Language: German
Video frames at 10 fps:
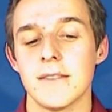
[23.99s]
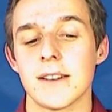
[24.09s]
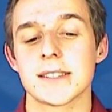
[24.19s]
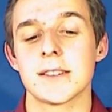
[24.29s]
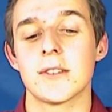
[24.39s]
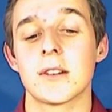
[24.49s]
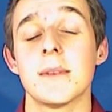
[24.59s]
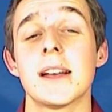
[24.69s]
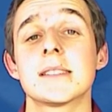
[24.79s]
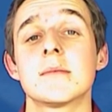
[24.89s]
Was jedoch
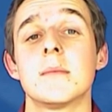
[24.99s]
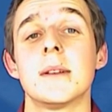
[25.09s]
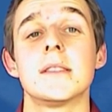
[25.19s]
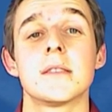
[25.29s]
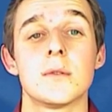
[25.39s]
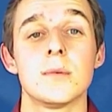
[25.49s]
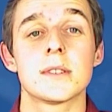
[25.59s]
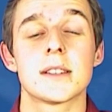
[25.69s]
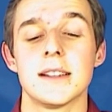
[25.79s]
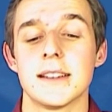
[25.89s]
im ersten Moment
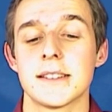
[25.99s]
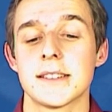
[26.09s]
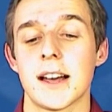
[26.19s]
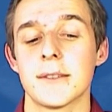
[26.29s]
gut klingt,